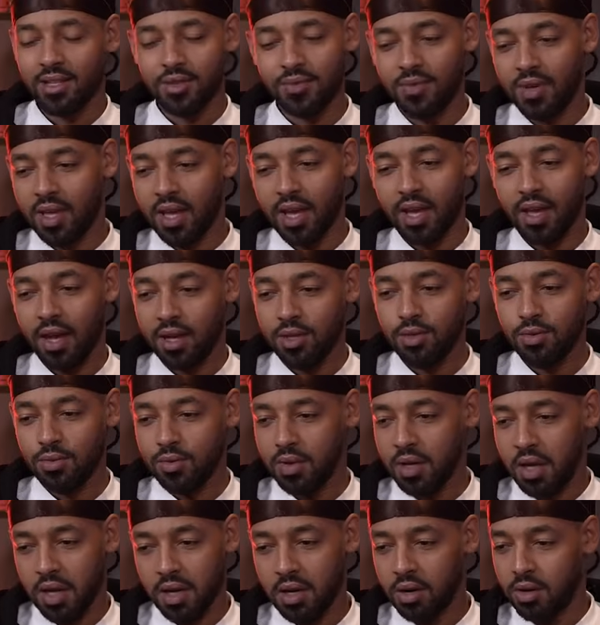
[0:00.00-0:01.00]
also wir, also
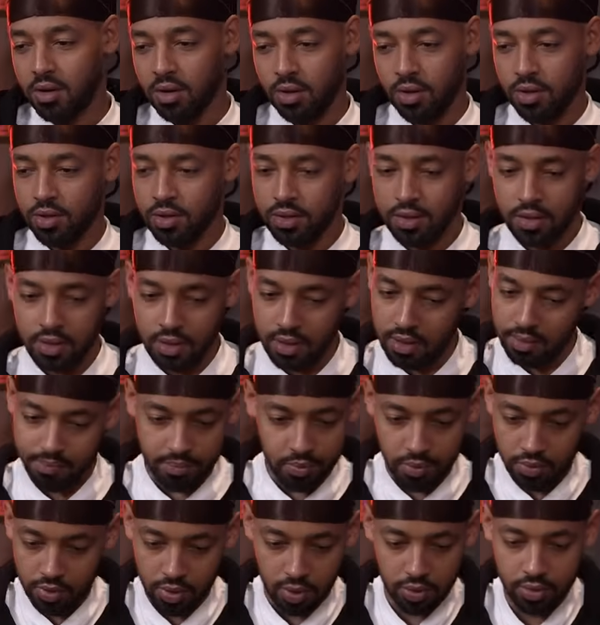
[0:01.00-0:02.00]
wir kennen auch Leute
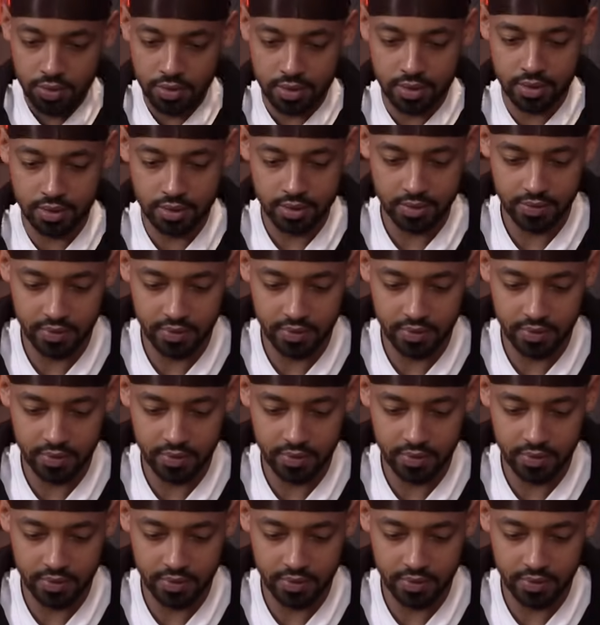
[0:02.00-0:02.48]
unter uns,